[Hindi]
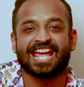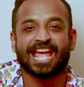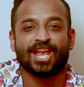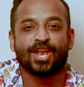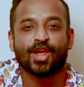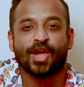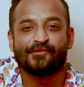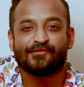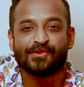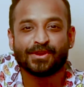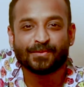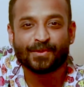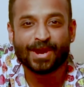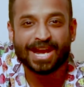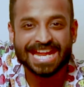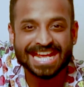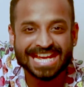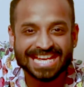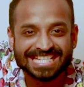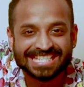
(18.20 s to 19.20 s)
हेलो
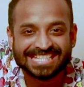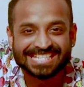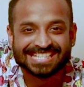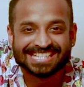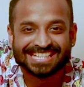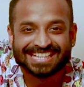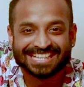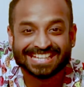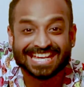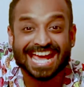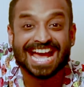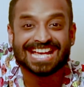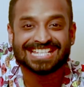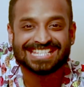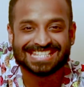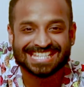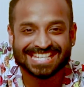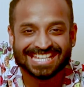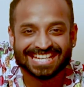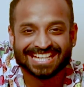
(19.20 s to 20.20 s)
एवरीबॉडी क्या
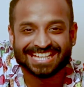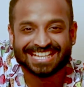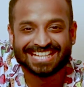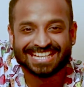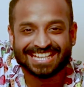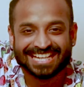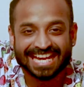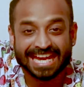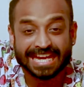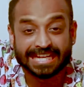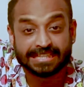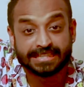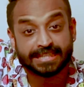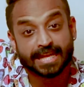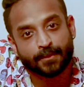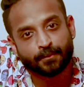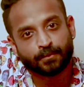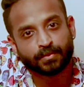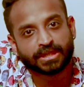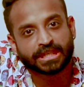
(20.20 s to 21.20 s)
सीन
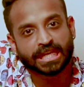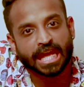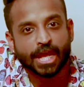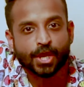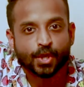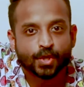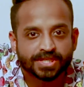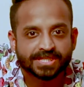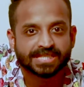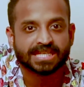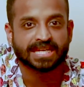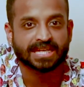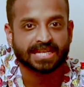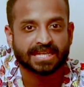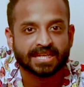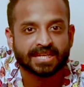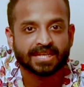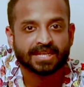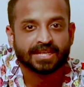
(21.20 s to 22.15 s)
एकदम केरोसिन